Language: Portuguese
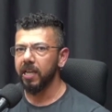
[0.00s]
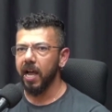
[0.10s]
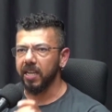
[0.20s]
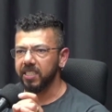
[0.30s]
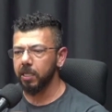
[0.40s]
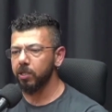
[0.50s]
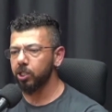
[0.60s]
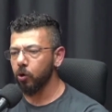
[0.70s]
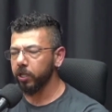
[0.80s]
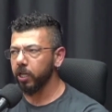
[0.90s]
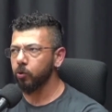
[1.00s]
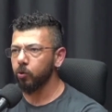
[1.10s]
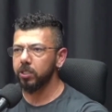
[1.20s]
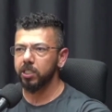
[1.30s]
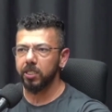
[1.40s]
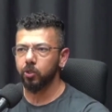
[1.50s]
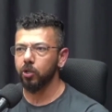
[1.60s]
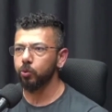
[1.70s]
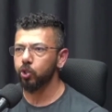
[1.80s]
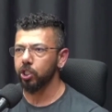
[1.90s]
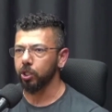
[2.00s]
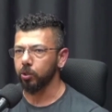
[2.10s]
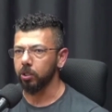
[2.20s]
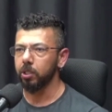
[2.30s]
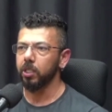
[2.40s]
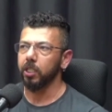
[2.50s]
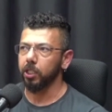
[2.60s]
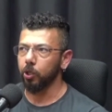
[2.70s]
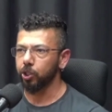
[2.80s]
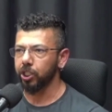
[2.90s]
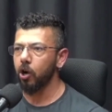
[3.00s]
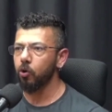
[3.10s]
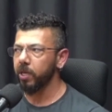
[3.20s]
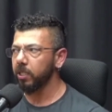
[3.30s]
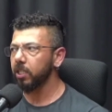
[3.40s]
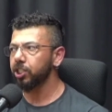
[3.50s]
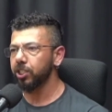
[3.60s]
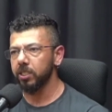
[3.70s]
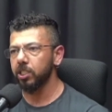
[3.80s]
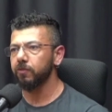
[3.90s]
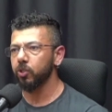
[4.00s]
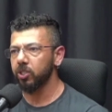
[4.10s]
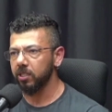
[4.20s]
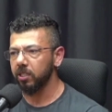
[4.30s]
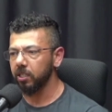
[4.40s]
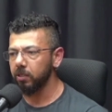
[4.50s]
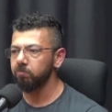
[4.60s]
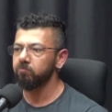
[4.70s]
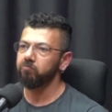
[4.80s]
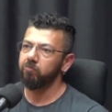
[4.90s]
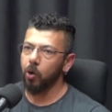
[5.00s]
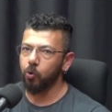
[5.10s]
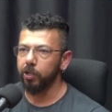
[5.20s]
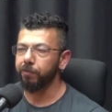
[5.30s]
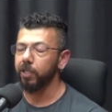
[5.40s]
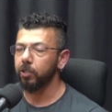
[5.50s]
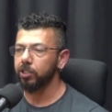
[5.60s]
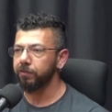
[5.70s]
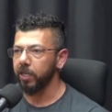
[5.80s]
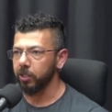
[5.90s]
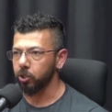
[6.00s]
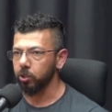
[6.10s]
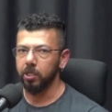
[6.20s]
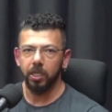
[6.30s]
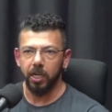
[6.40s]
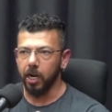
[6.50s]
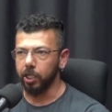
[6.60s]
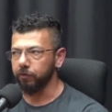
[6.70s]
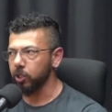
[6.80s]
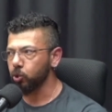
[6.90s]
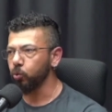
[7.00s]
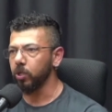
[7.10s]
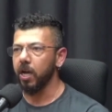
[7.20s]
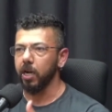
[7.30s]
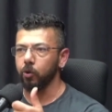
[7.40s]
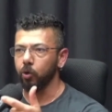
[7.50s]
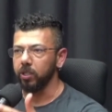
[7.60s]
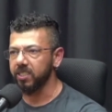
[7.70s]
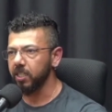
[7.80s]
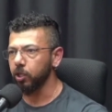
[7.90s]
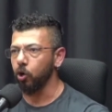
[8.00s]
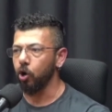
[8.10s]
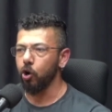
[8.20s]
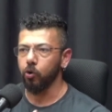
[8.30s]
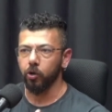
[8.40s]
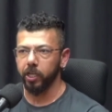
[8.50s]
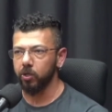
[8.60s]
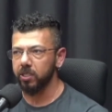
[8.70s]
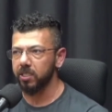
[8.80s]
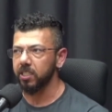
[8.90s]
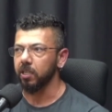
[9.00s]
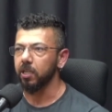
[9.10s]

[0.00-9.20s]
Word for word: Acima de qualquer coisa já se torna um ciclo. Então já aumenta a chance de você ter algum evento adverso cardiovascular, colesterol, qualquer coisa assim.